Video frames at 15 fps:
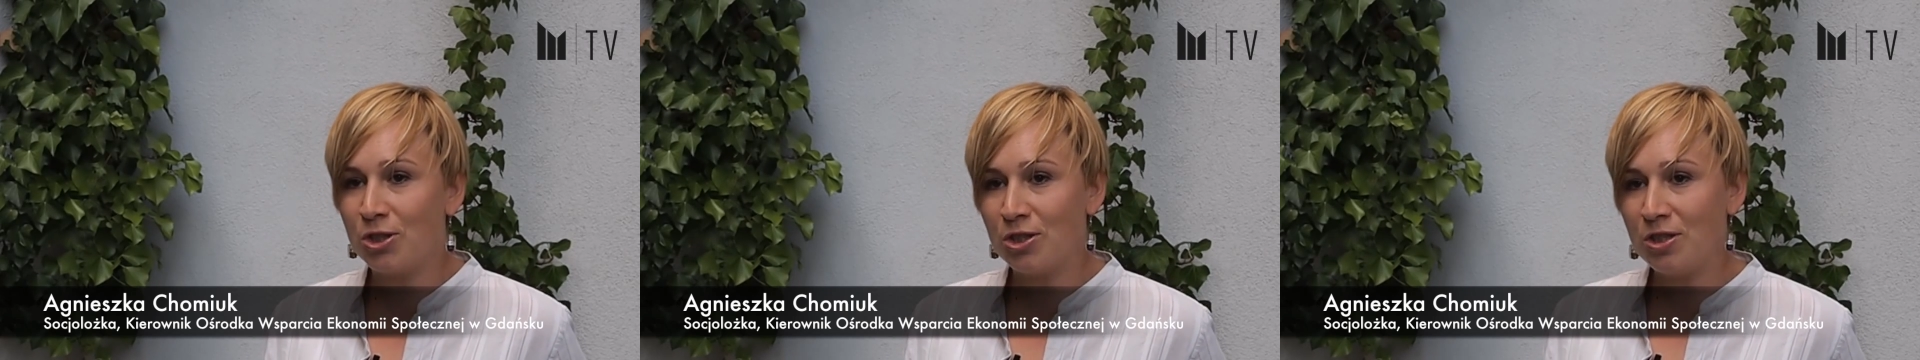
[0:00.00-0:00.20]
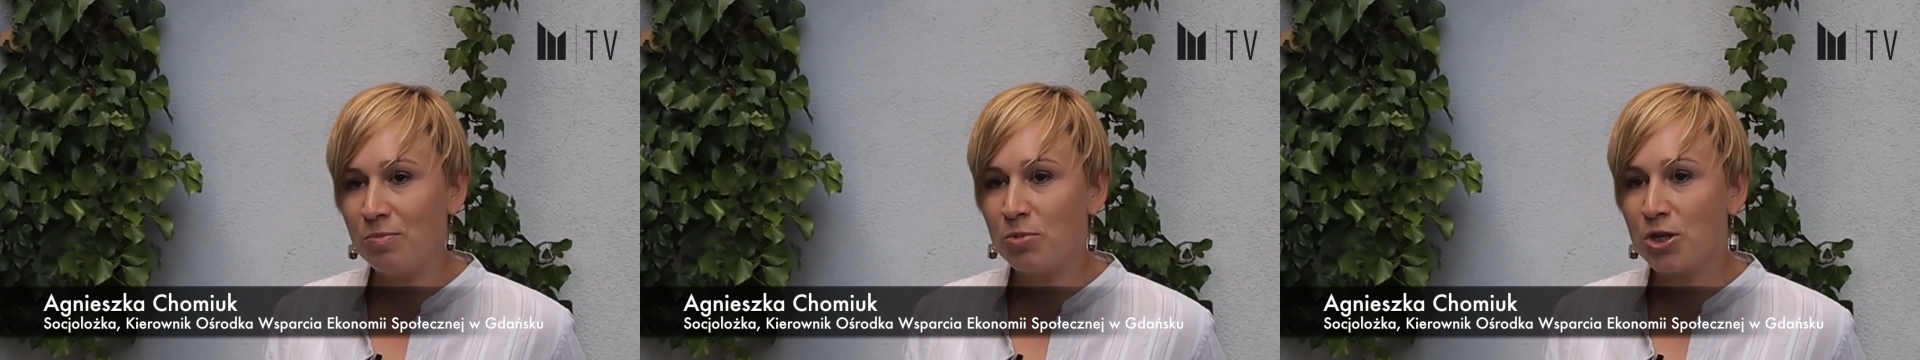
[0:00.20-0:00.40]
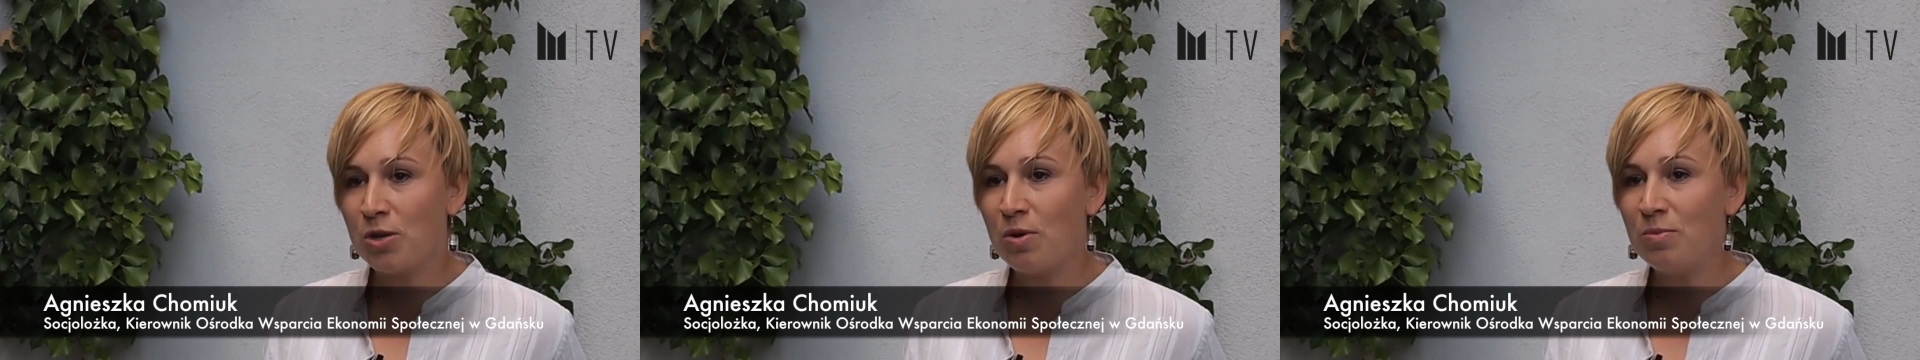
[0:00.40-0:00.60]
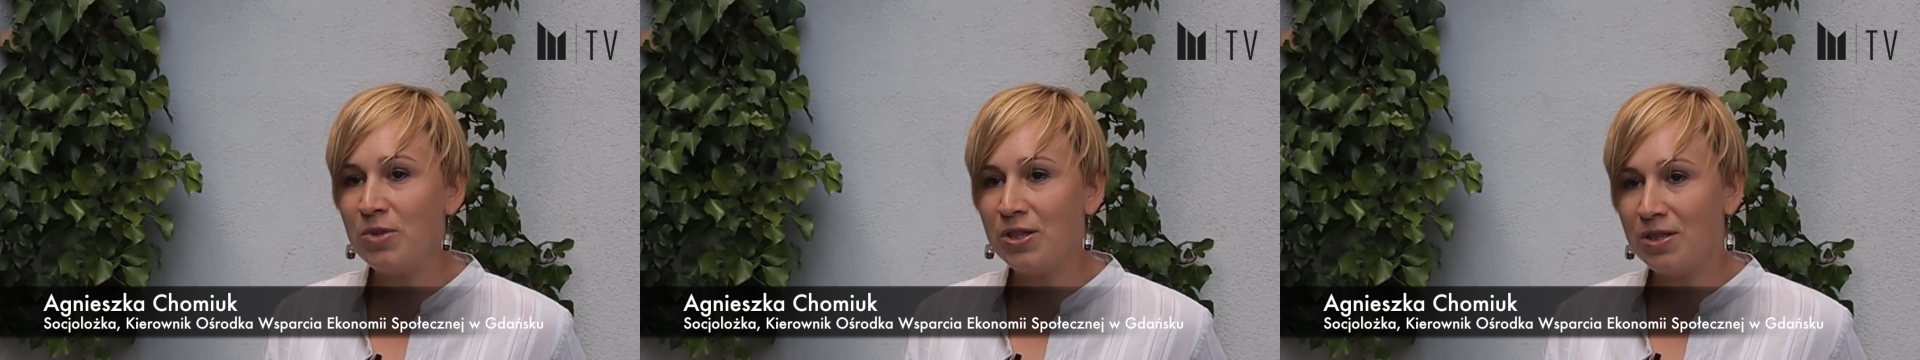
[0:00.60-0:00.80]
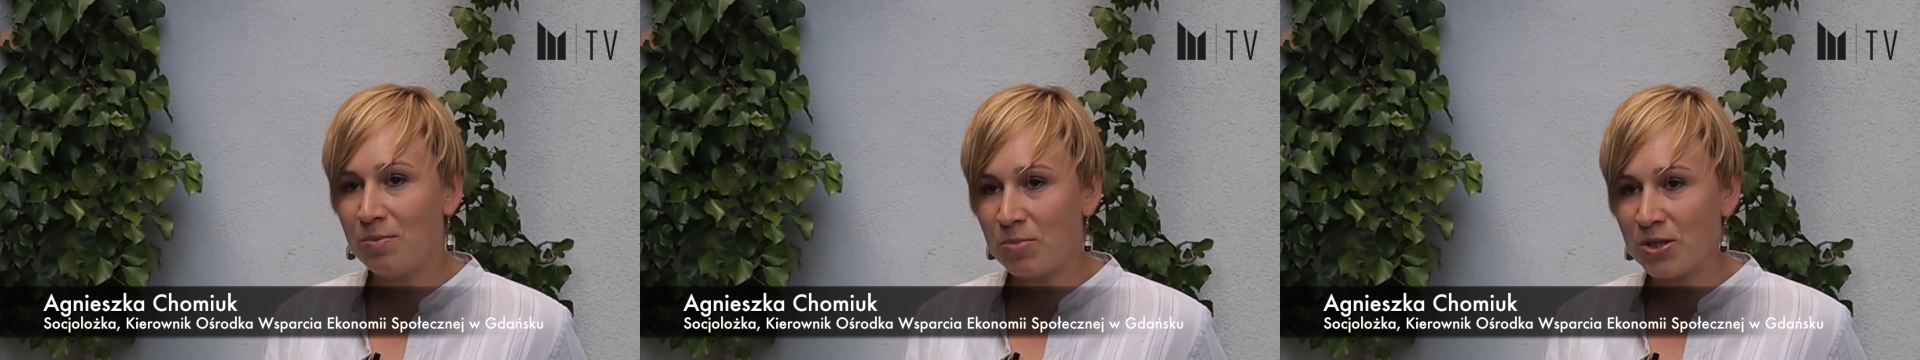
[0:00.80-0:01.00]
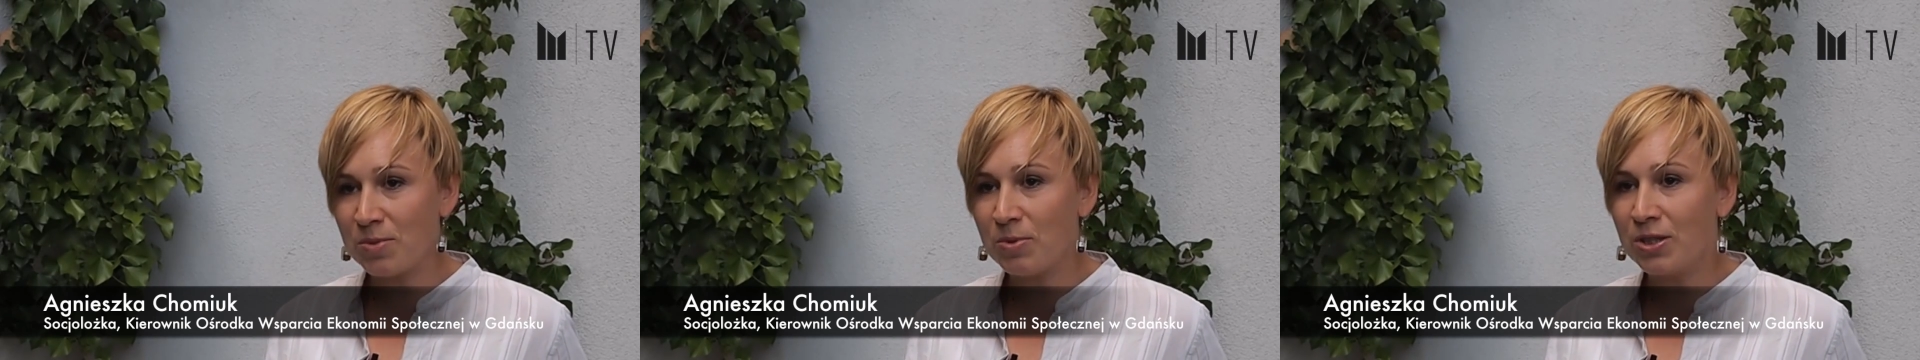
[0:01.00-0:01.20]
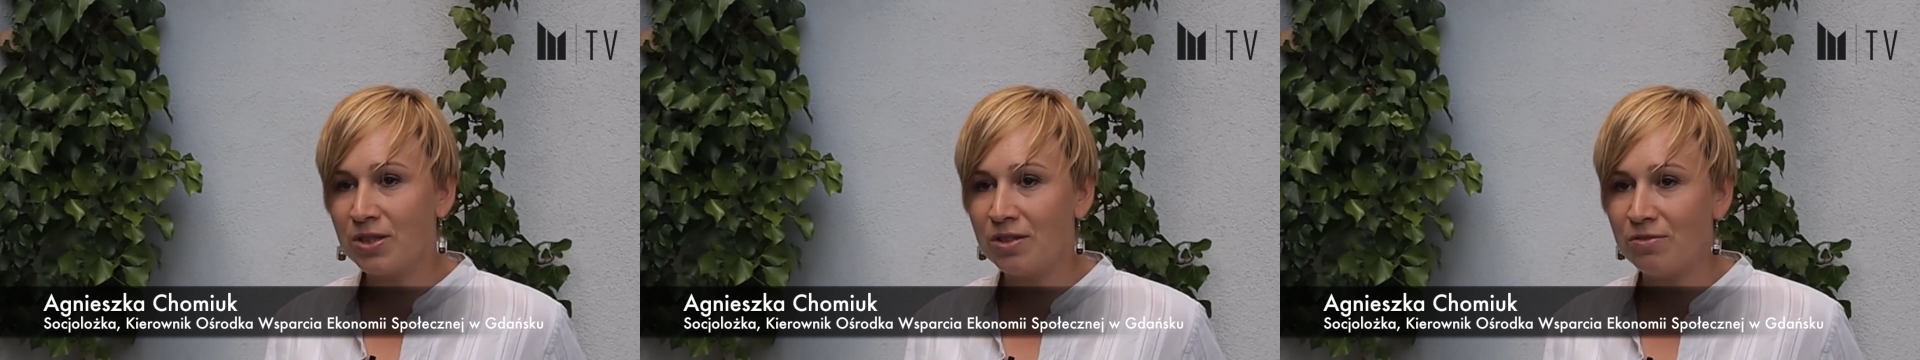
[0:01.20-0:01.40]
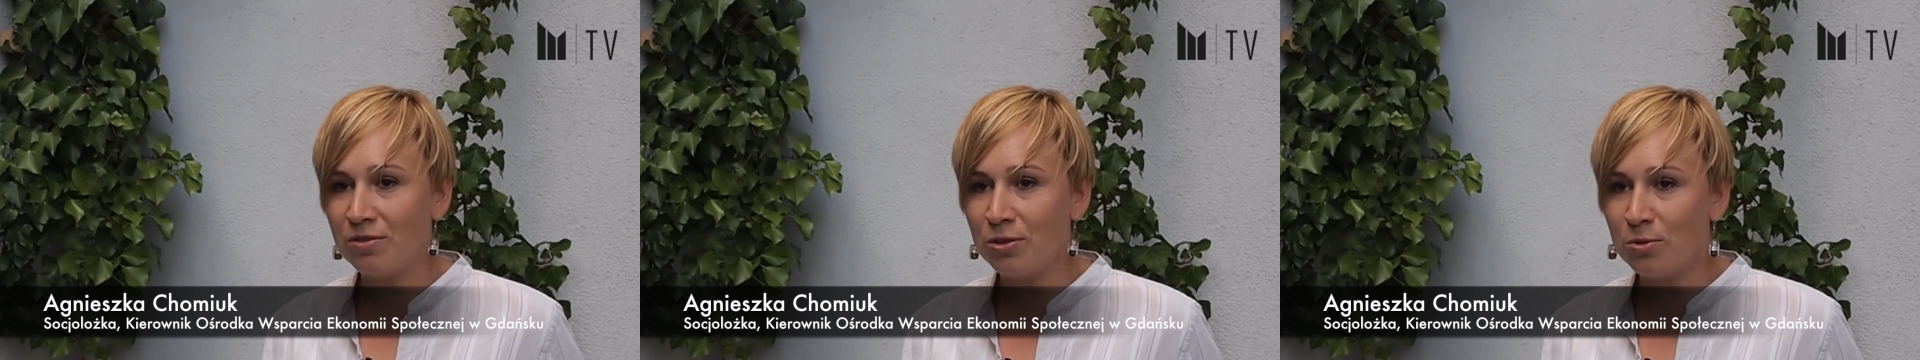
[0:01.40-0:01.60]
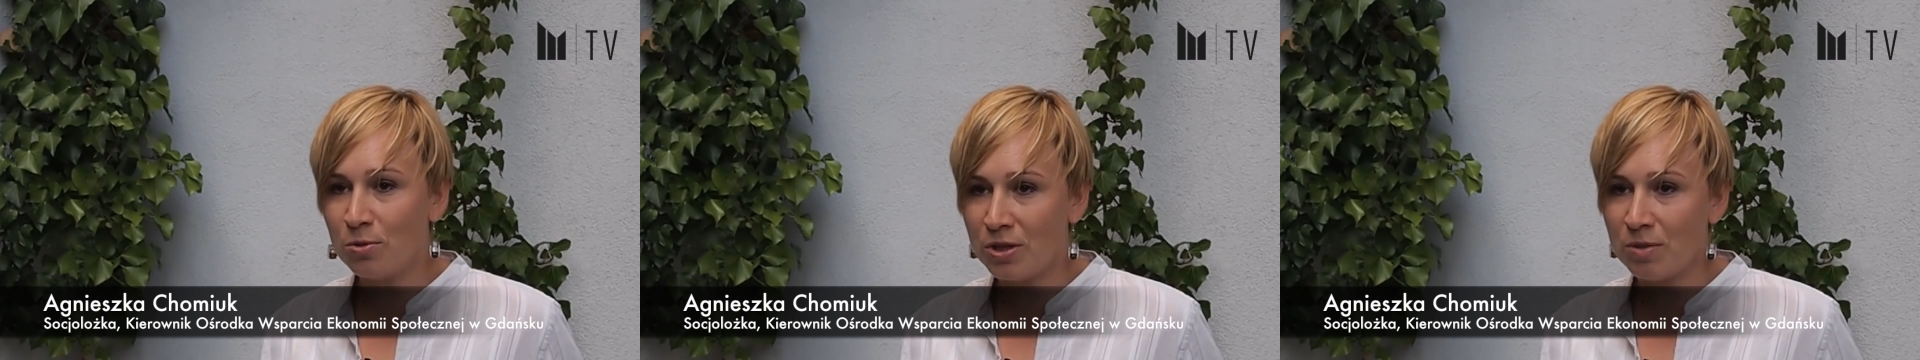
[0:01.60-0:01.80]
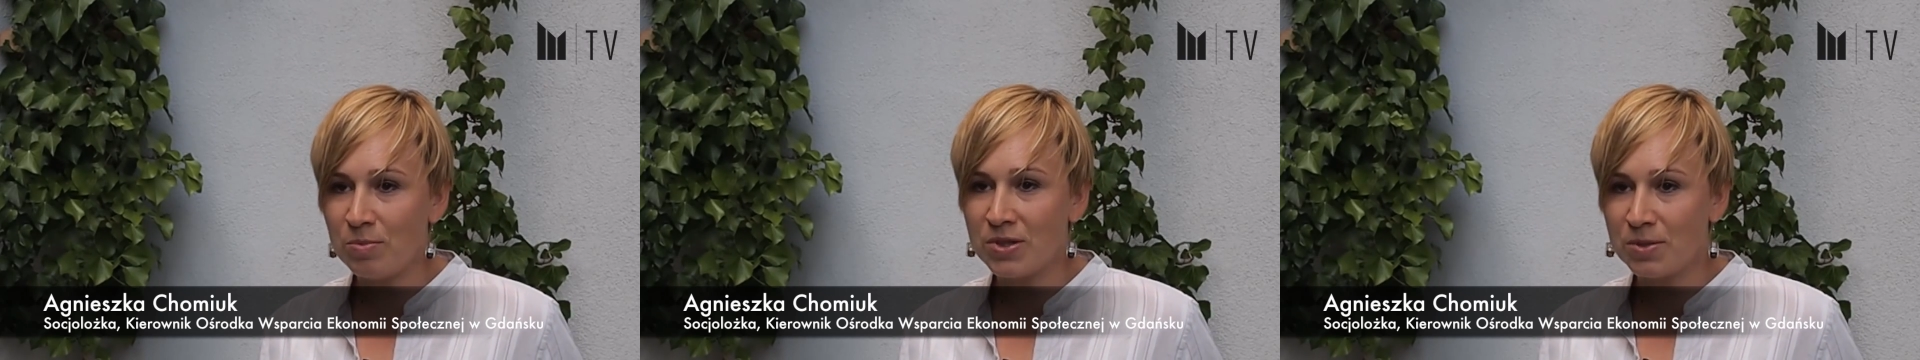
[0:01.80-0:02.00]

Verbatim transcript: czyli przełom jednej perspektywy i drugiej